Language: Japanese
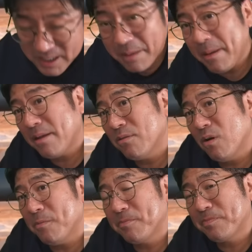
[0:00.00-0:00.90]
画面
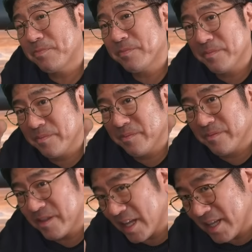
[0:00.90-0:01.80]
を
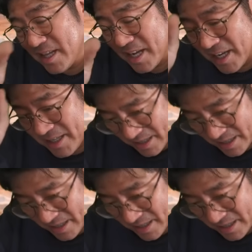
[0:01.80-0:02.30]
立てて書いてやっ